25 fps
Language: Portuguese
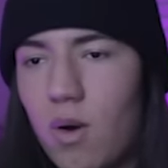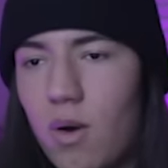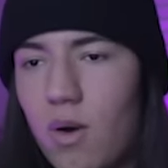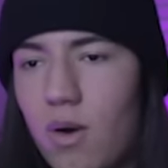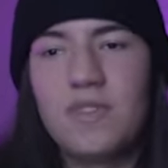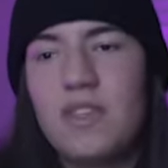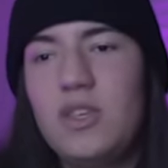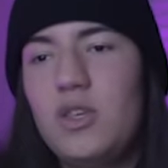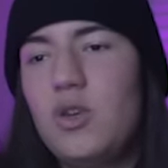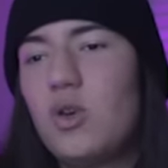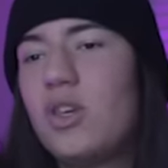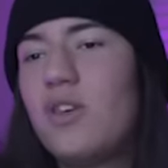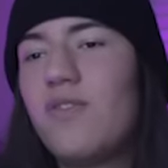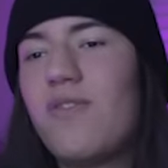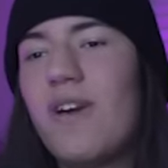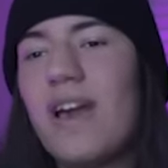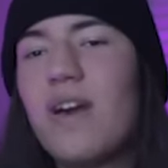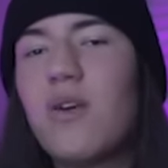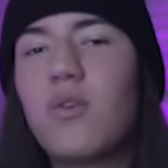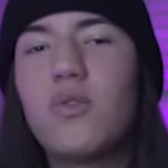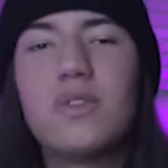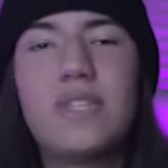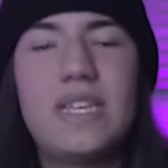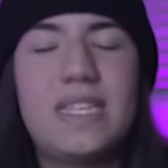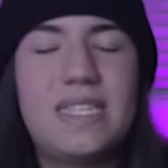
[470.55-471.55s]
Um. E o que vai
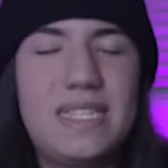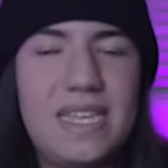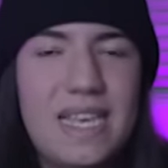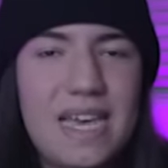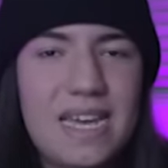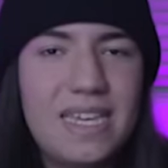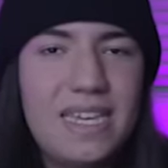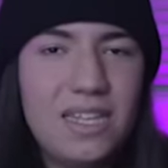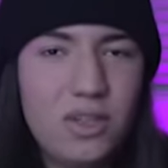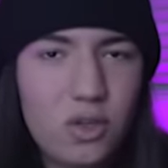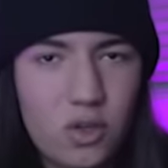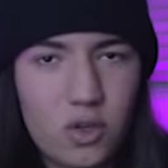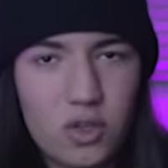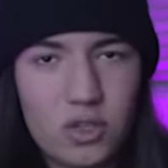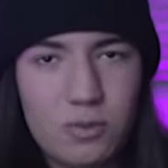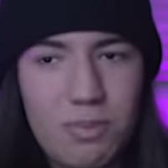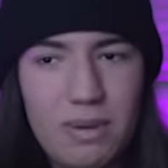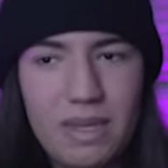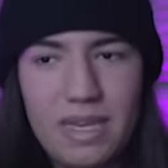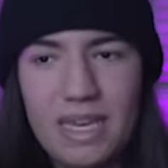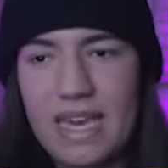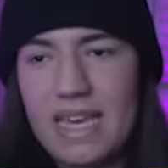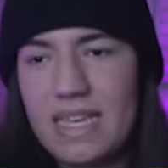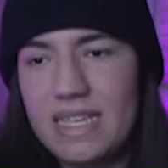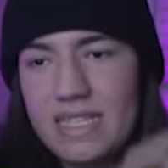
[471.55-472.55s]
acontecer é aquilo que eu
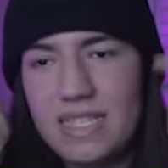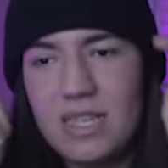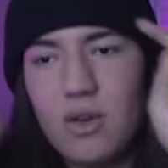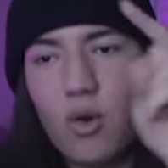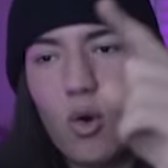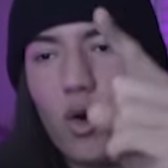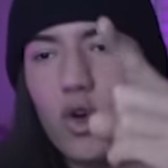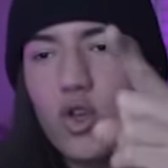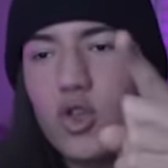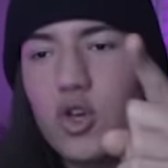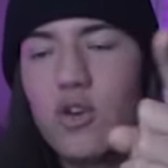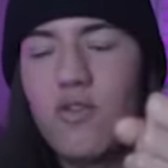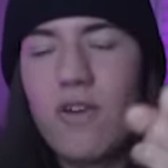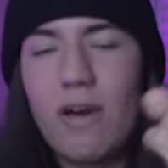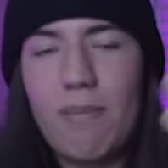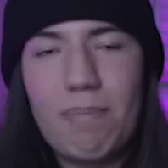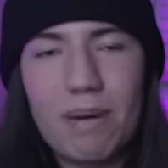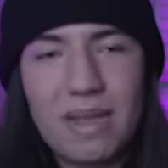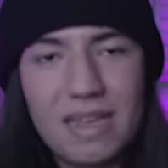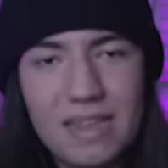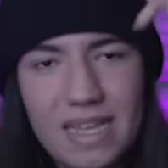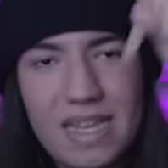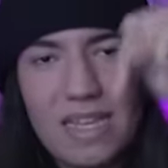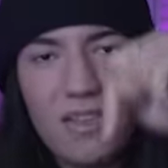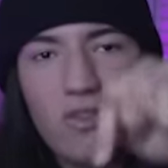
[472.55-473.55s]
expliquei. Esse código vai pra
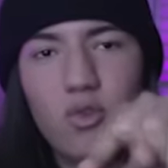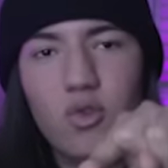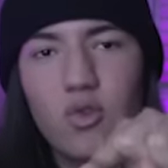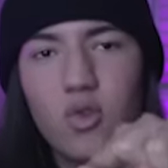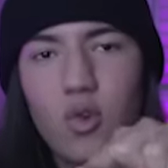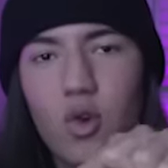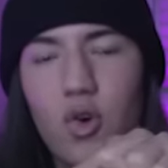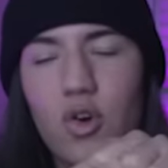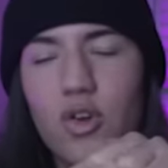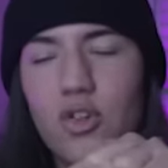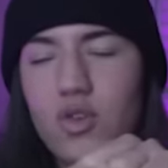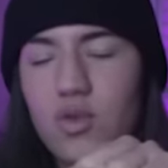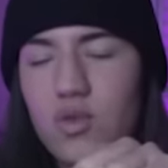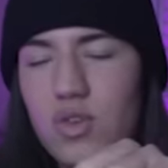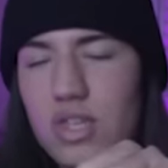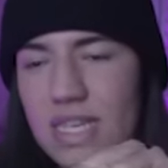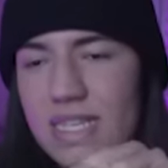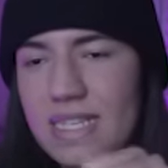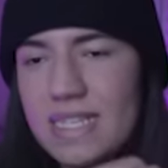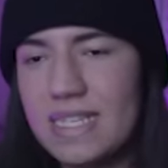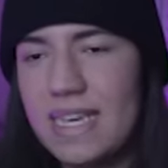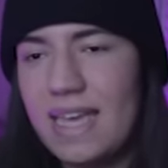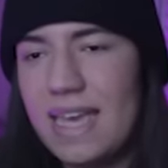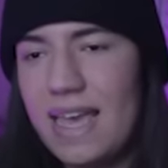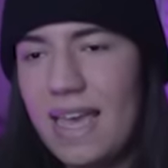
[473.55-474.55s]
dentro do código de
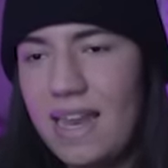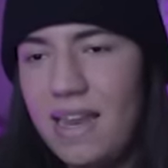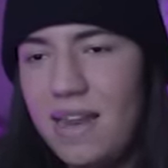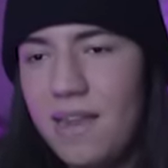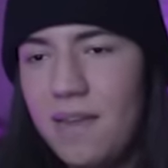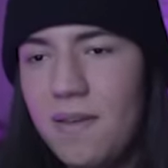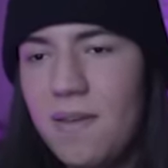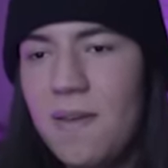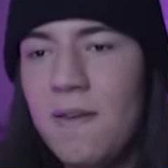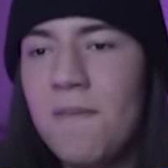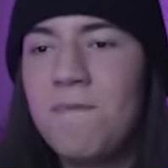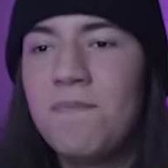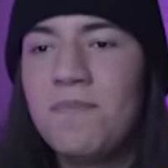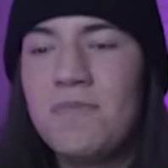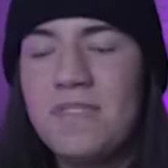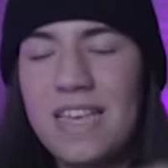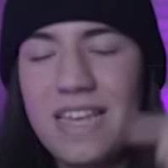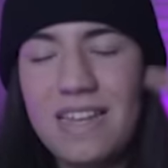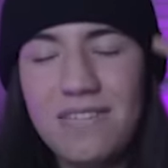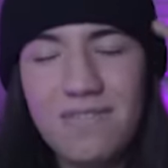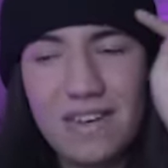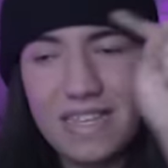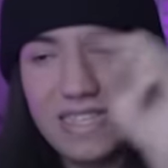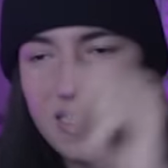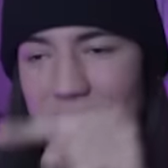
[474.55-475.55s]
SQL e ele vai
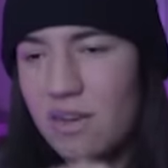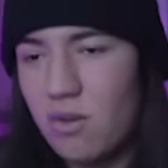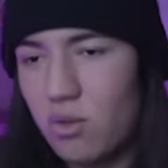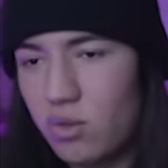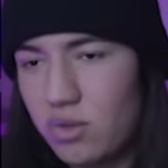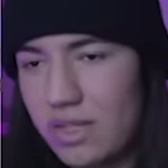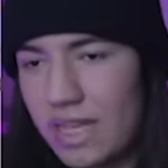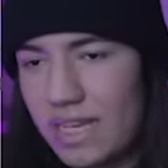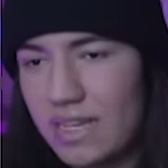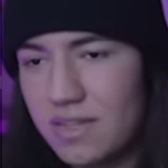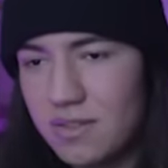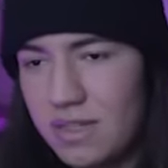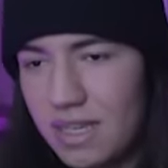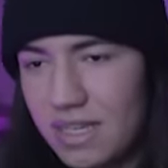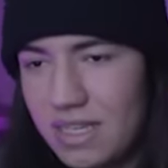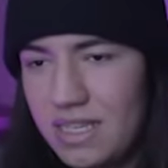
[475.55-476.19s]
executar isso daqui.